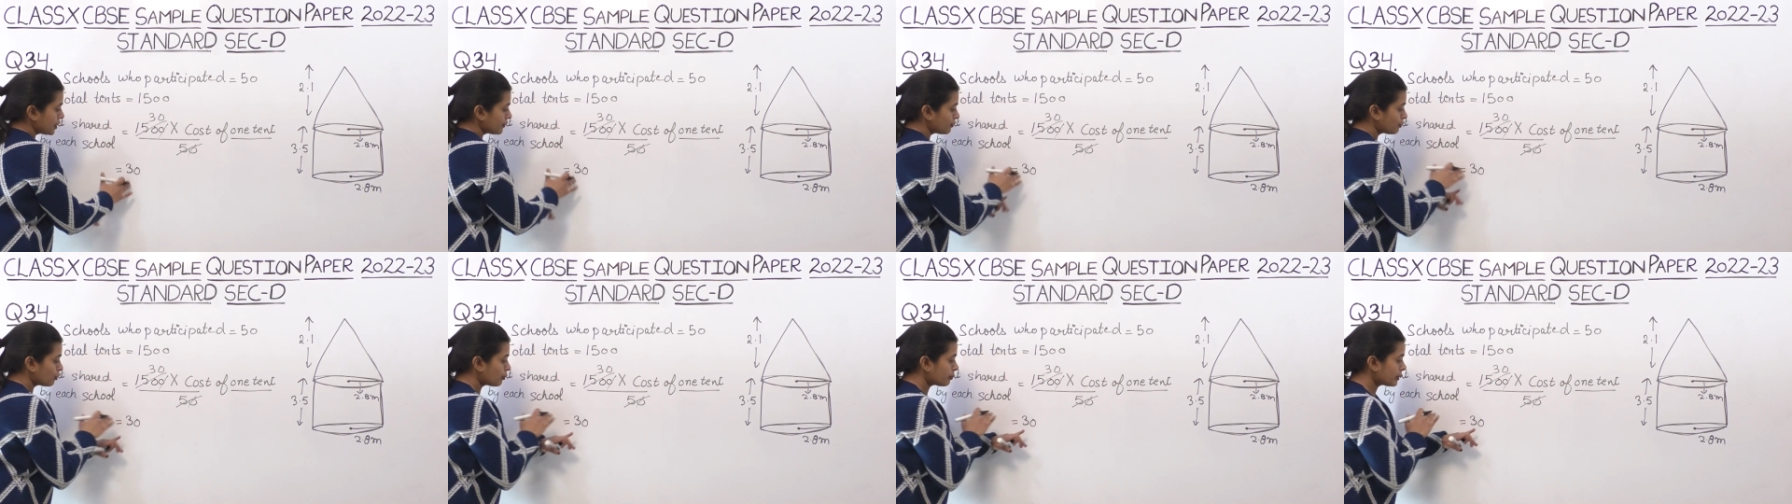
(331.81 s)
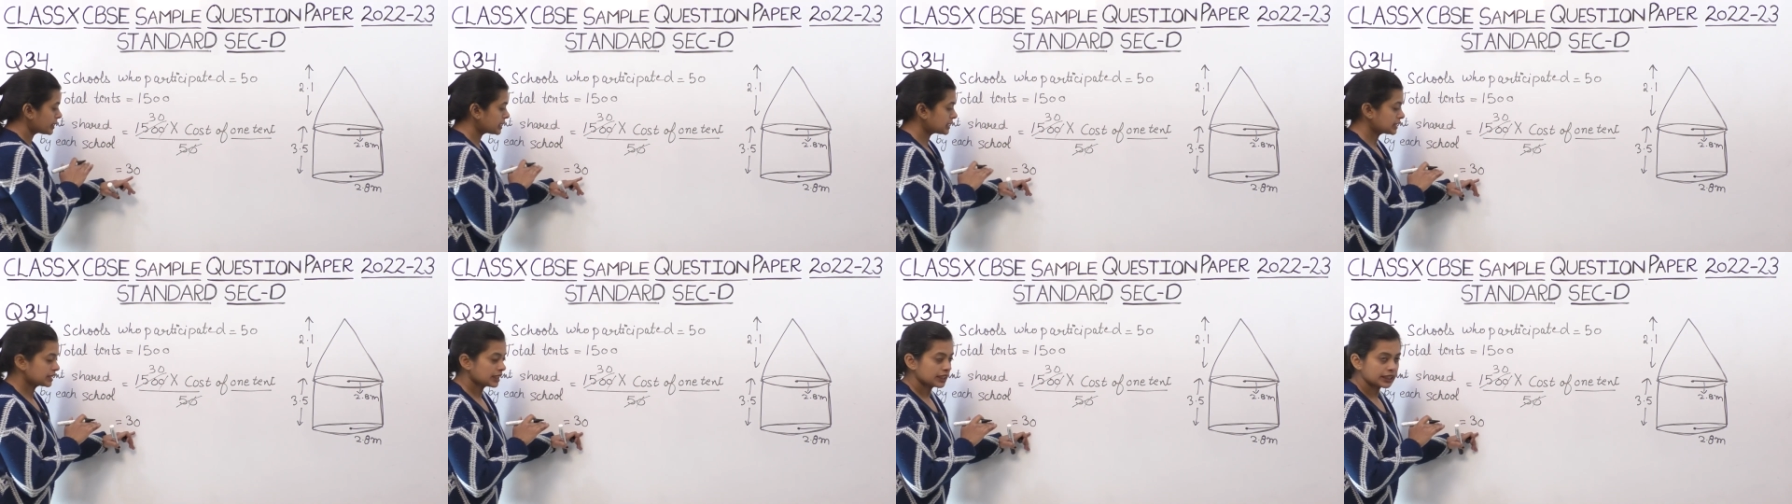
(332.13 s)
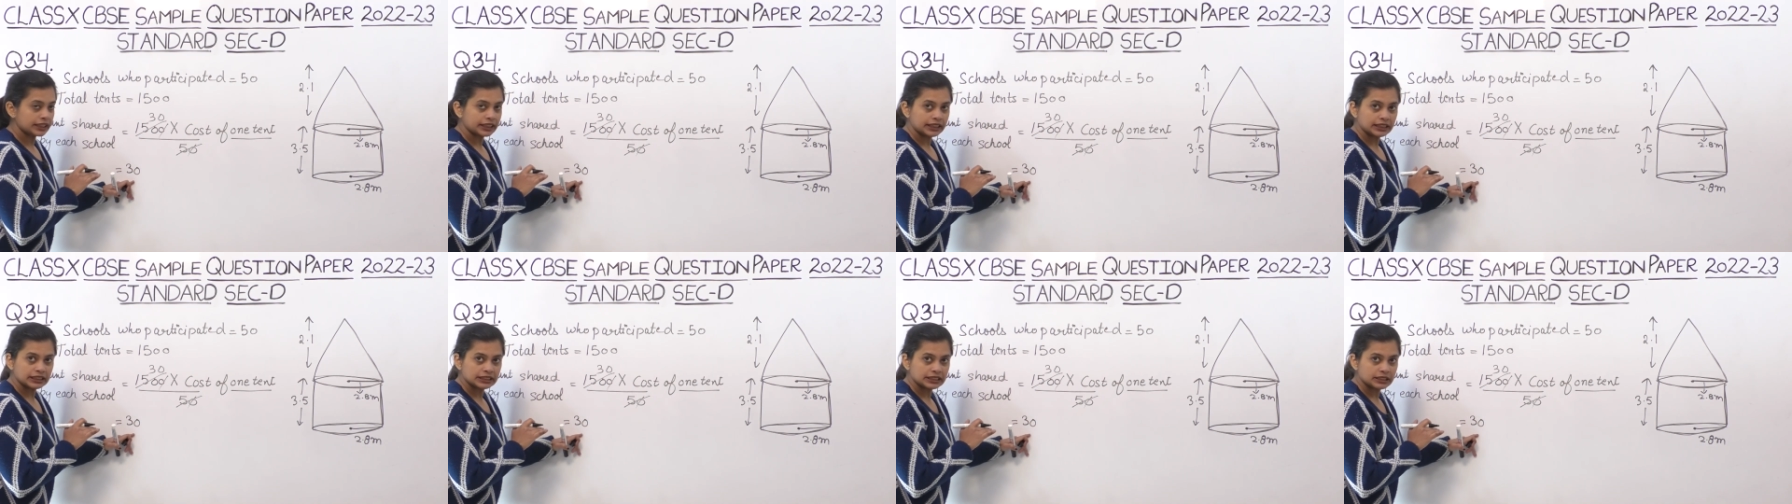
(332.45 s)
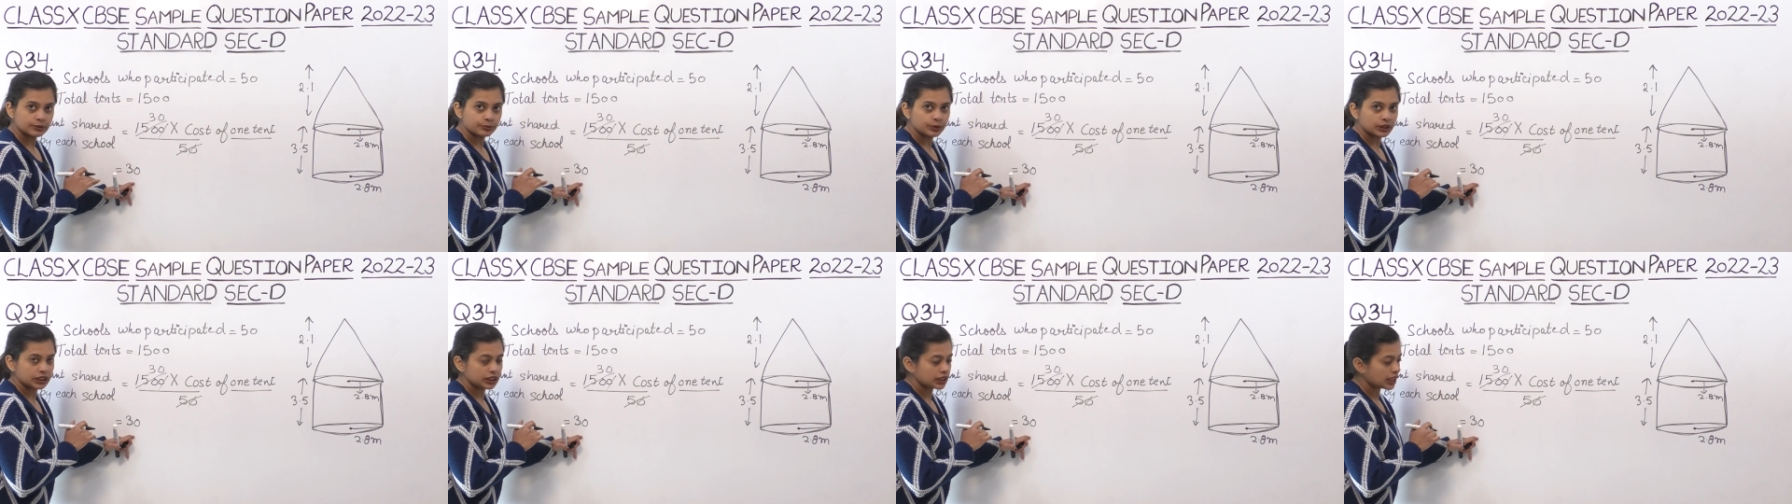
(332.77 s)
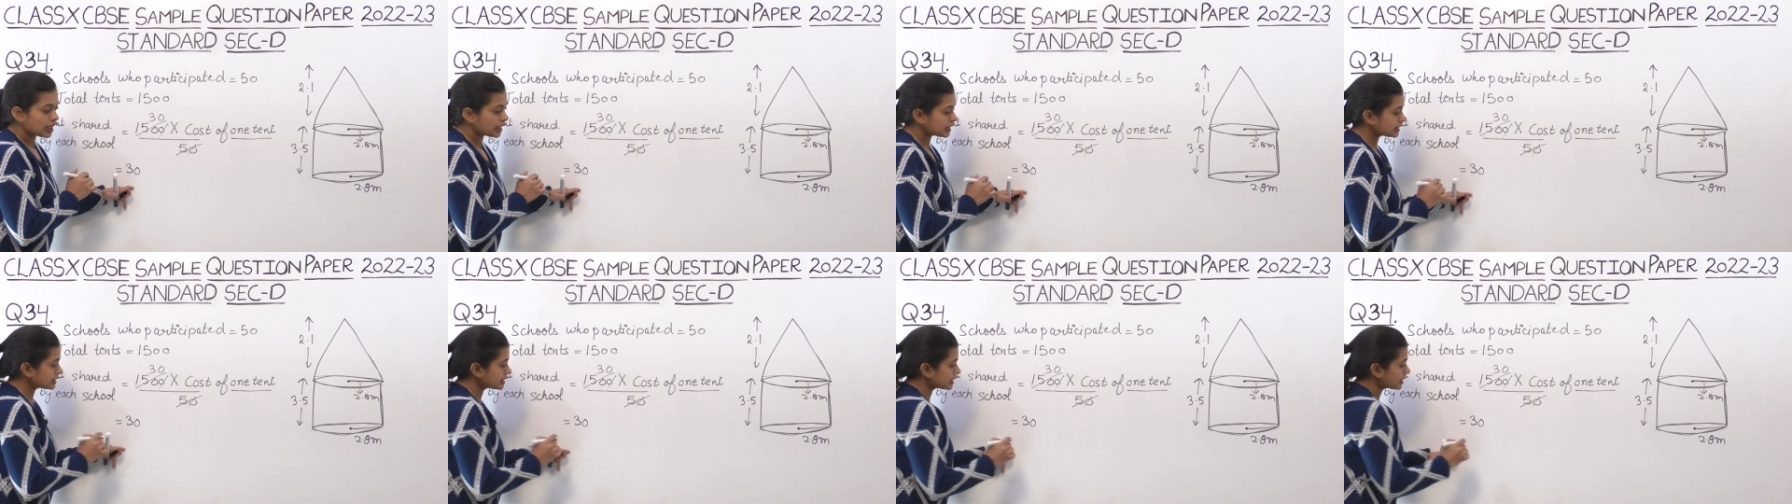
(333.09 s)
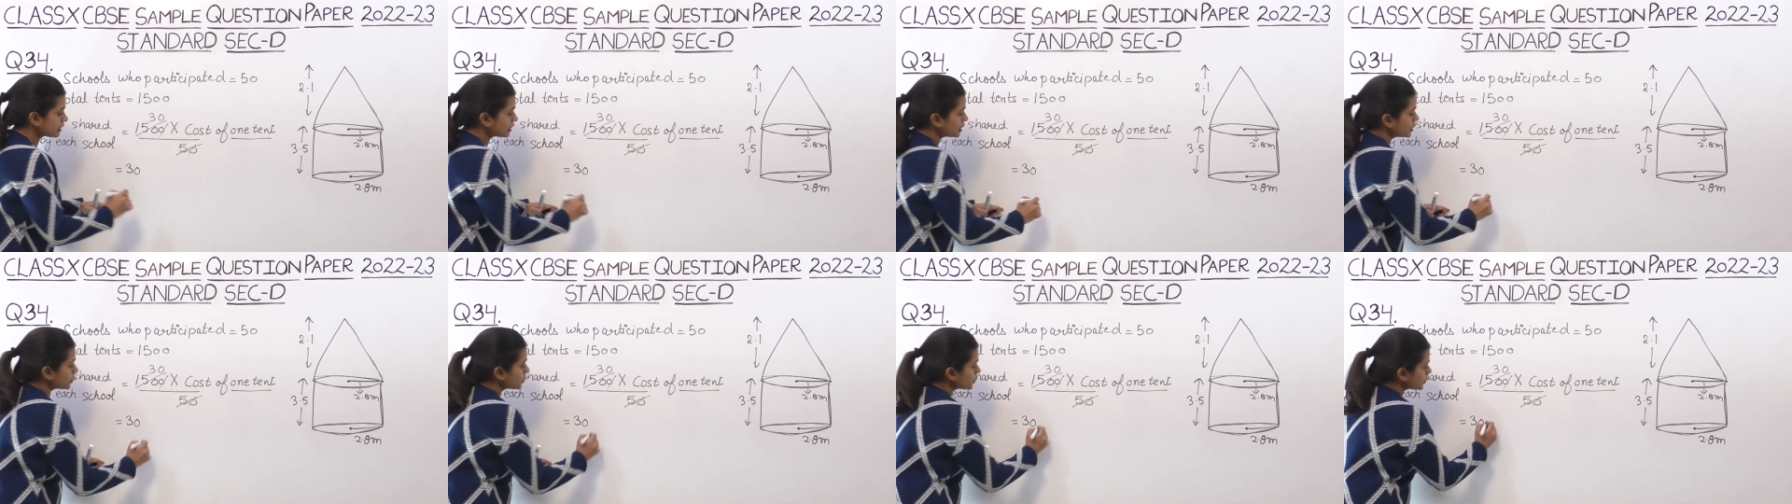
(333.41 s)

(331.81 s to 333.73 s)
वो मैं इस तरीके से भी निकाल सकती